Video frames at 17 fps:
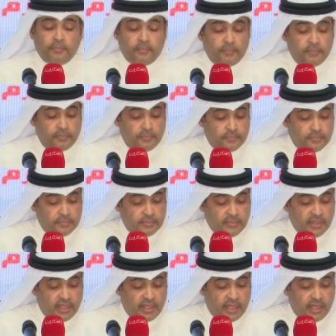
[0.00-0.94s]

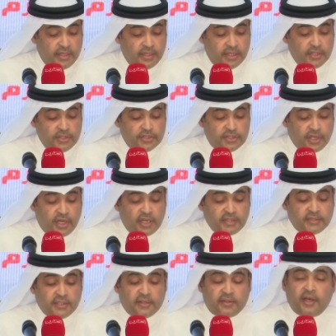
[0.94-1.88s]
আলহামদুলিল্লাহ
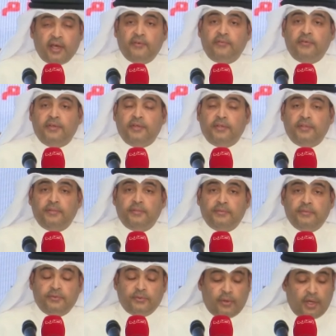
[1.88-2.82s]
আমরা তাদের
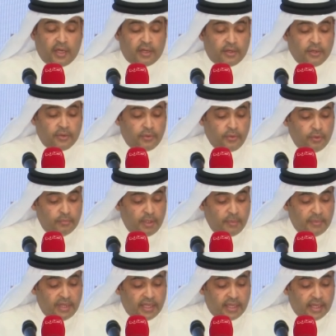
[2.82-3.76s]
সকলে ঐক্যবদ্ধ চেষ্টার
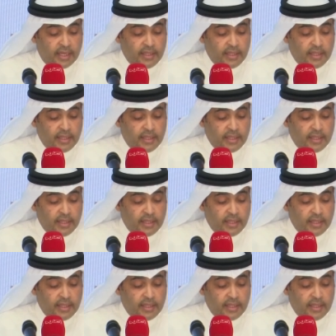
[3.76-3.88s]
কারণে